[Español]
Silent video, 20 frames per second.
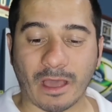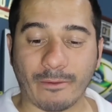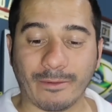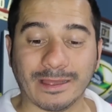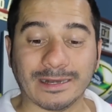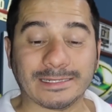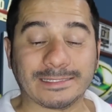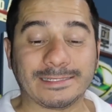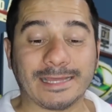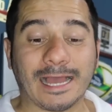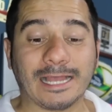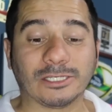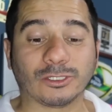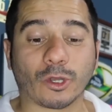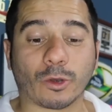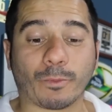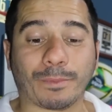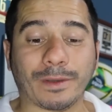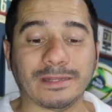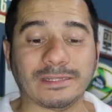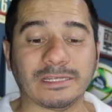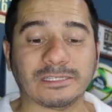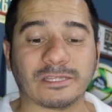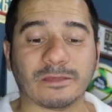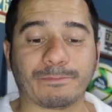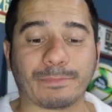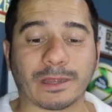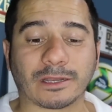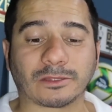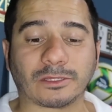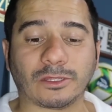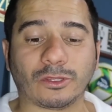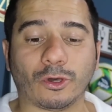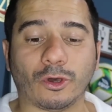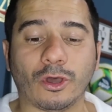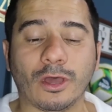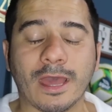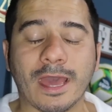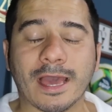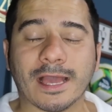A ver si hay sorpresa. Este
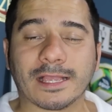partido